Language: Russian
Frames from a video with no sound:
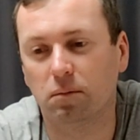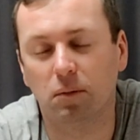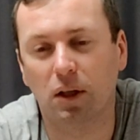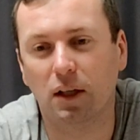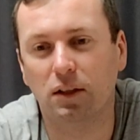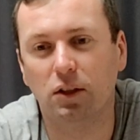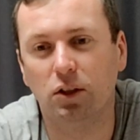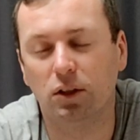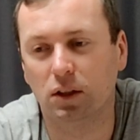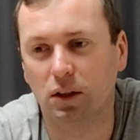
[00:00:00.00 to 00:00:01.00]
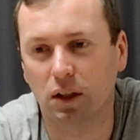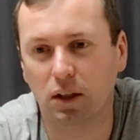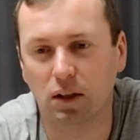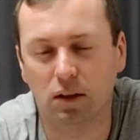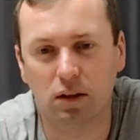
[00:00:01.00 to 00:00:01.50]
наркотических
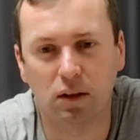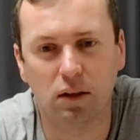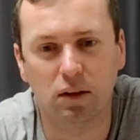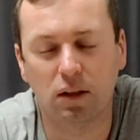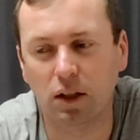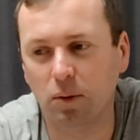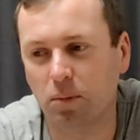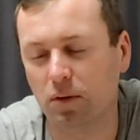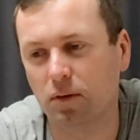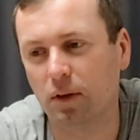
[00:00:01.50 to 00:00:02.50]
каких-то трипов,